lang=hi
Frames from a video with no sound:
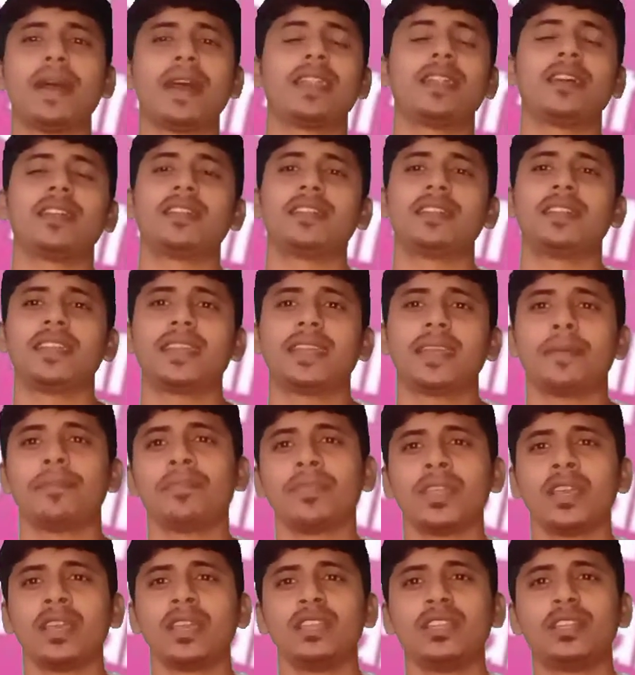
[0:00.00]
बैनर ठीक है
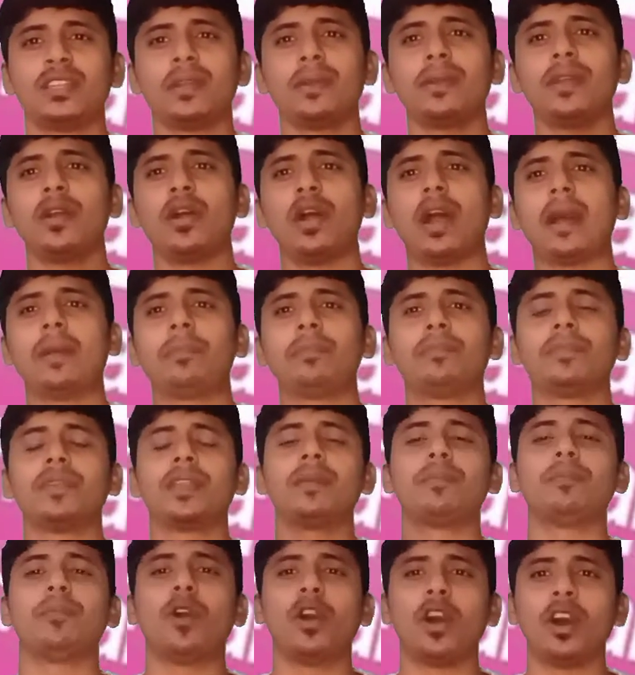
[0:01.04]
ये आपने
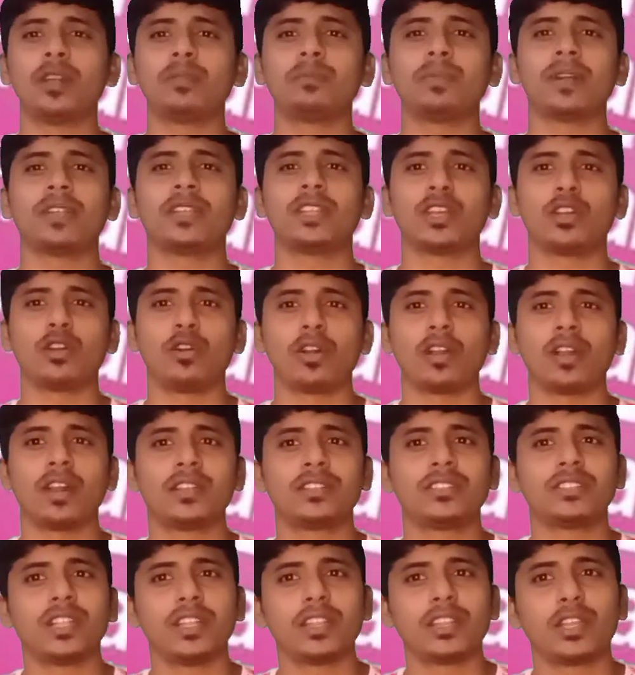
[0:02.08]
बहुत बार देखा होगा
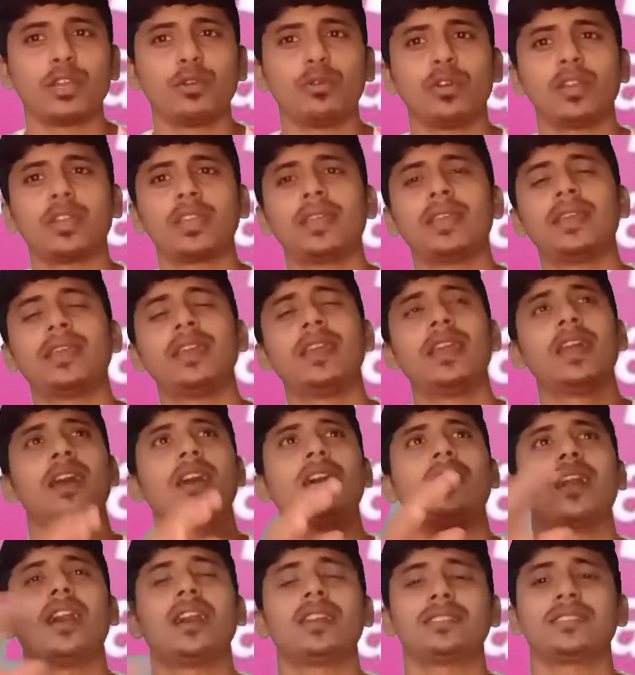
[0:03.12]
चलते हुए कि
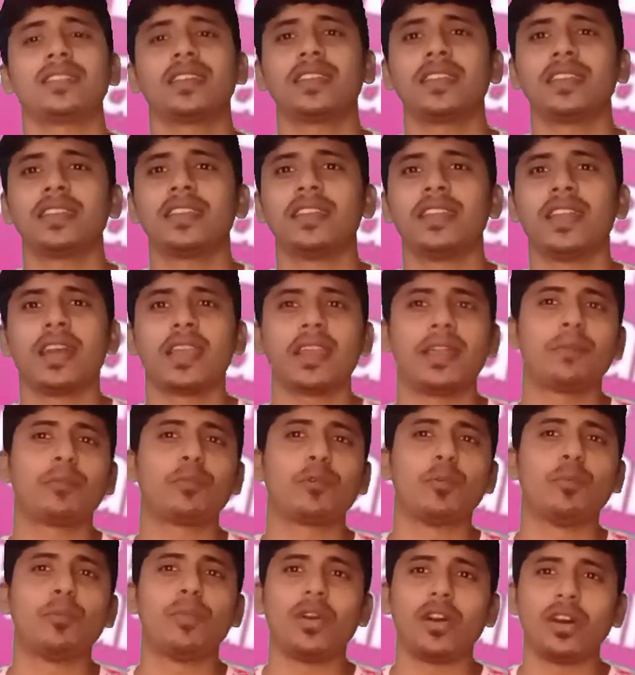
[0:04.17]
रास्ता के किनारे
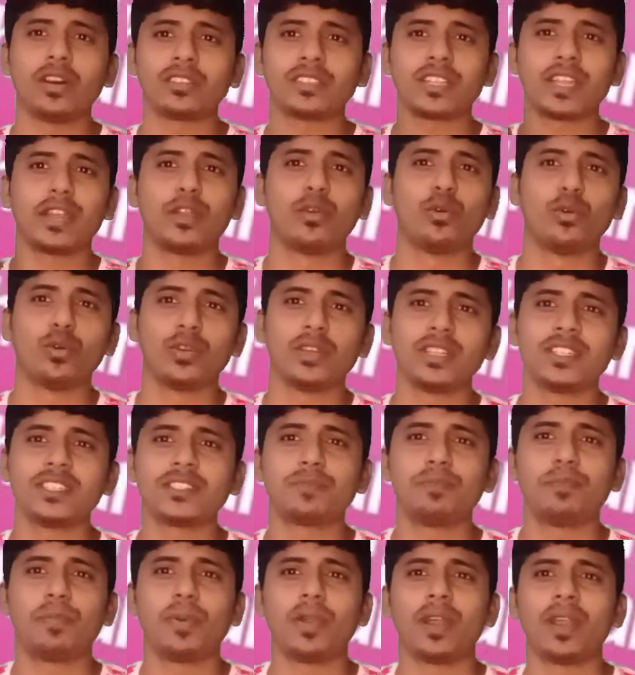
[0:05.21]
आपको बहुत सारे
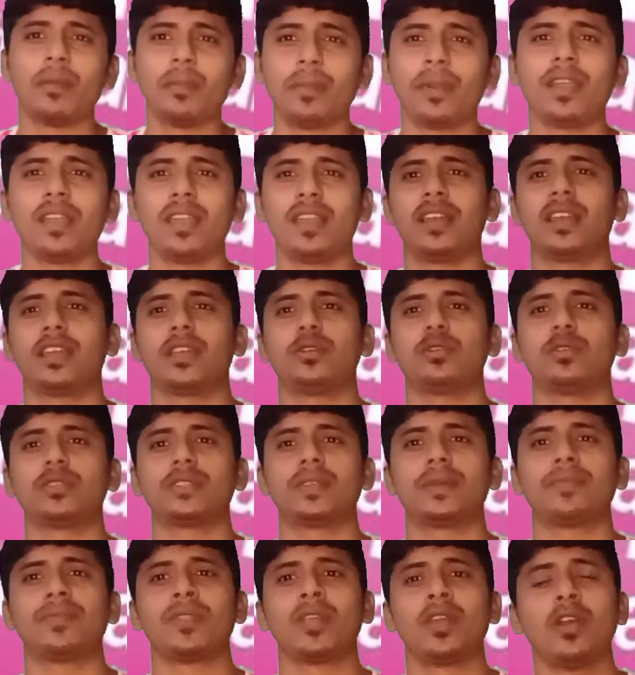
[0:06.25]
होर्डिंग्स बड़े बड़े लगे होते
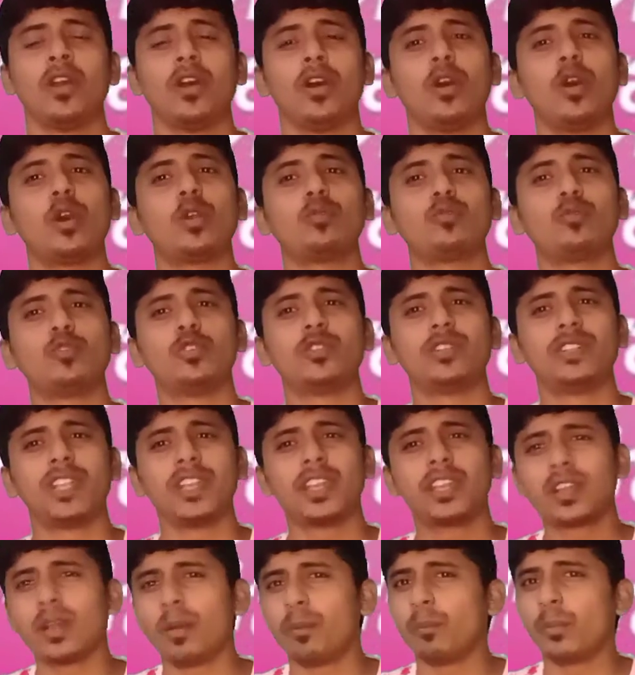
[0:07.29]
हैं और वो
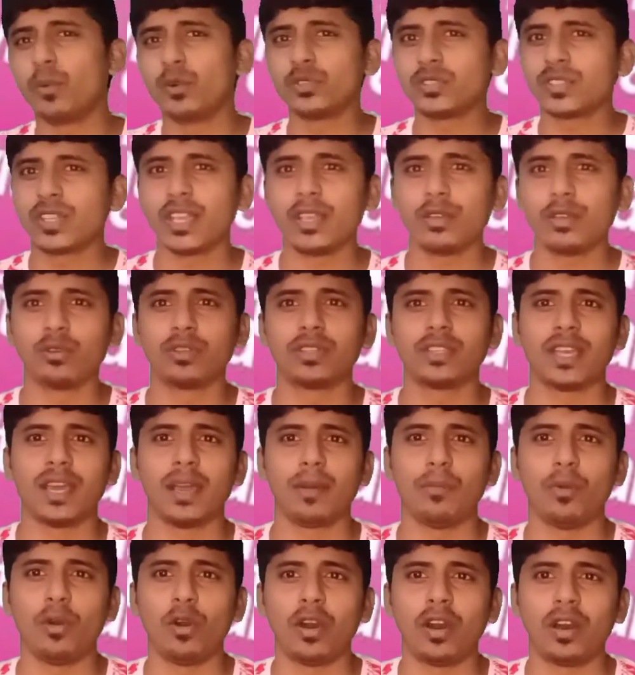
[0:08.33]
डिकम्पोज नहीं होता
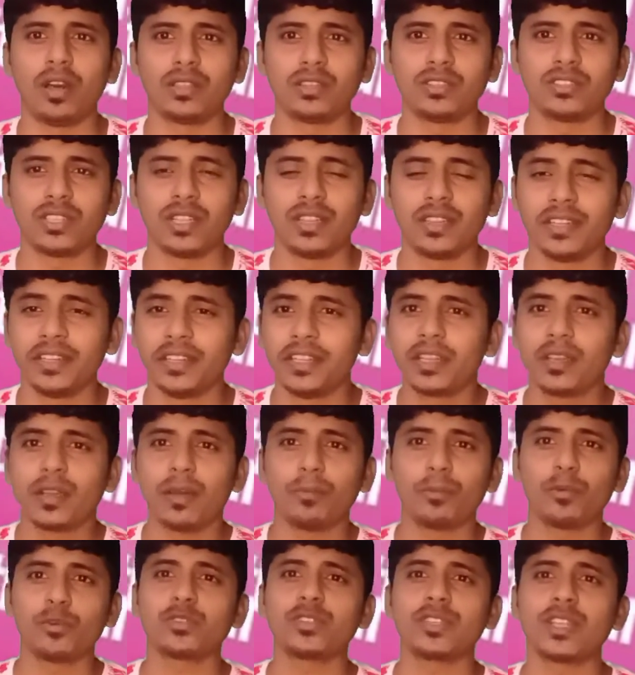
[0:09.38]
है बहुत जल्दी
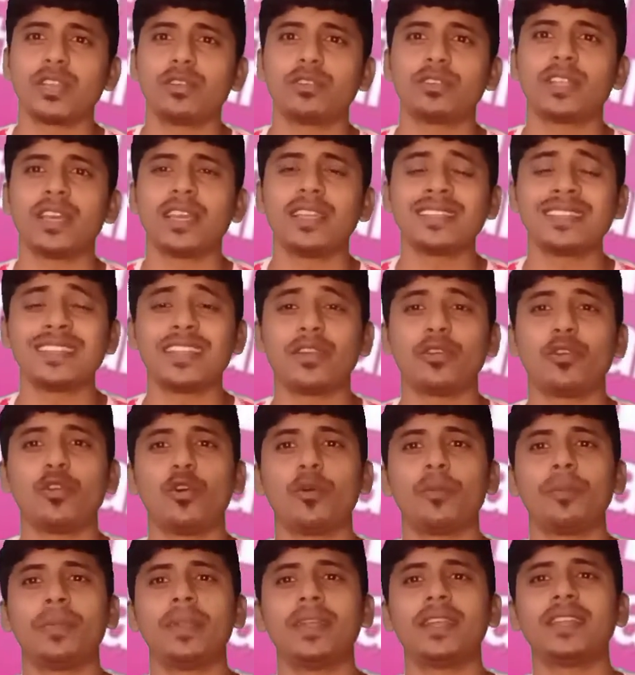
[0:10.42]
डिकम्पोज नहीं होता है इसलिए
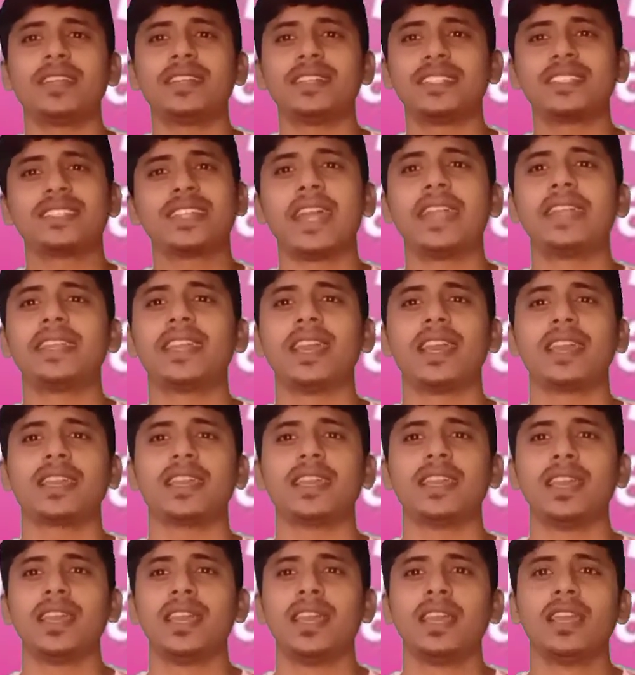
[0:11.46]
गवर्नमेंट ने डिसाइड किया
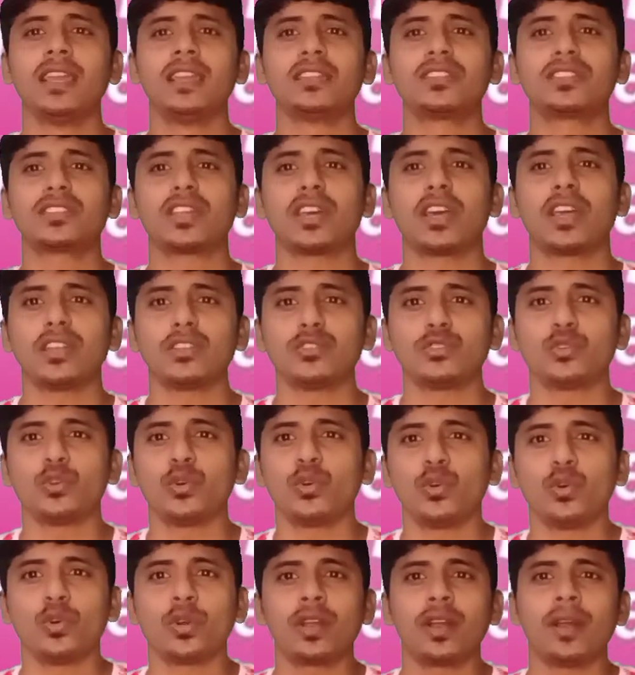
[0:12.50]
कि इसका जो
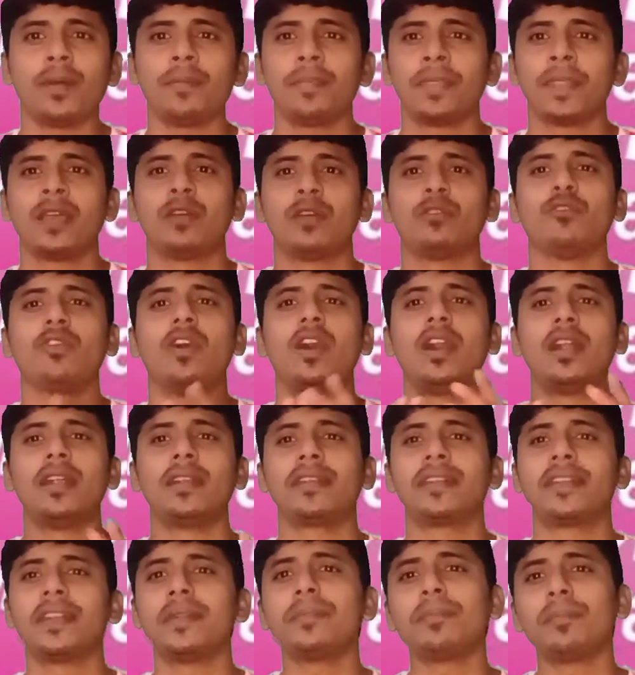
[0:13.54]
होगा वो
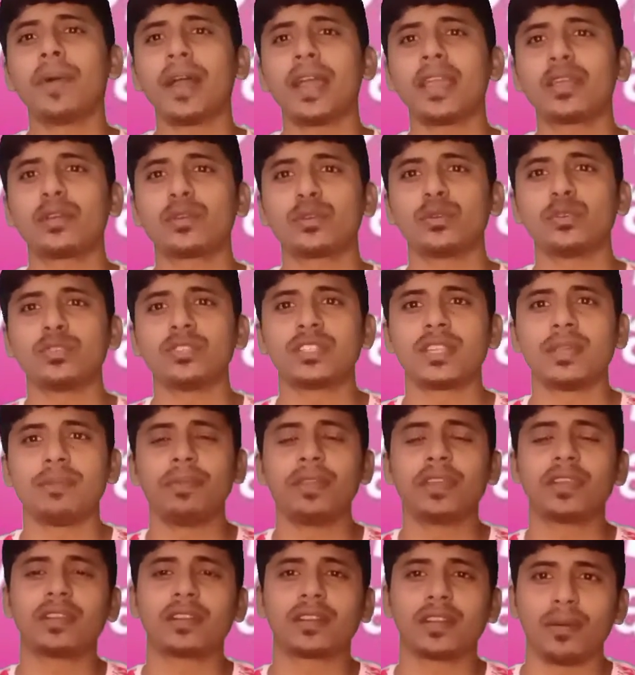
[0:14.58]
हंड्रेड माइक्रोन से
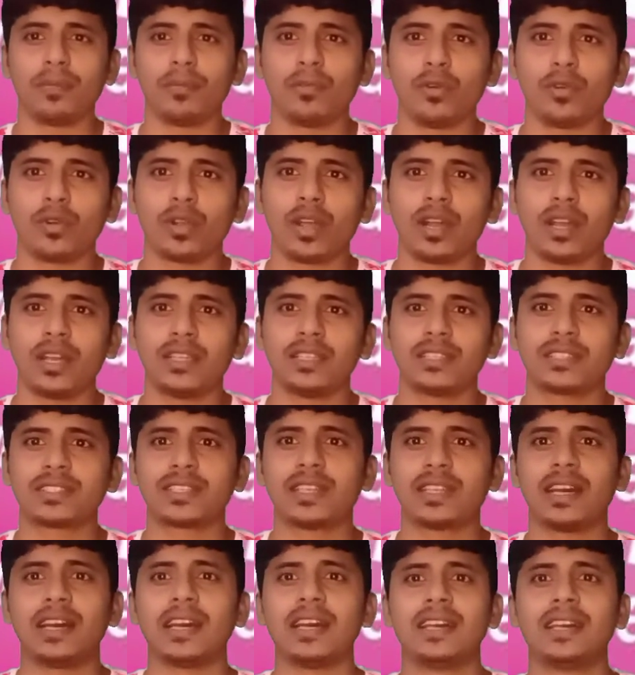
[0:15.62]
भी कम होगा
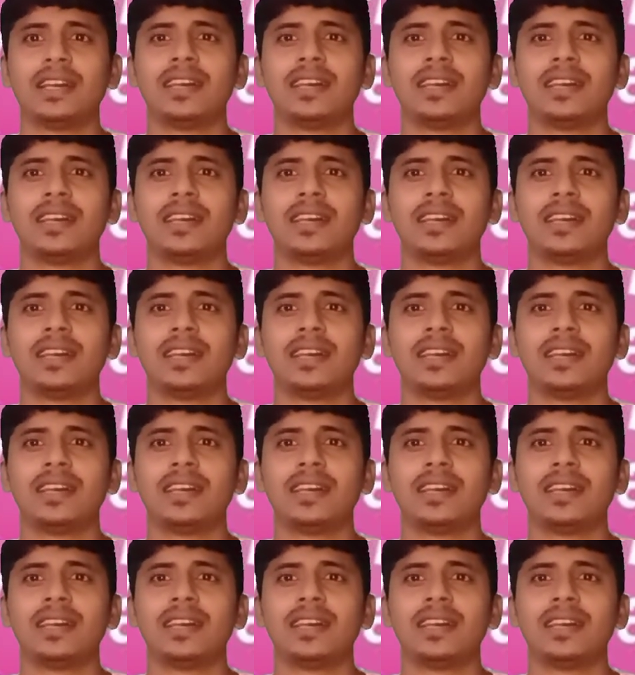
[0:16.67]
इसका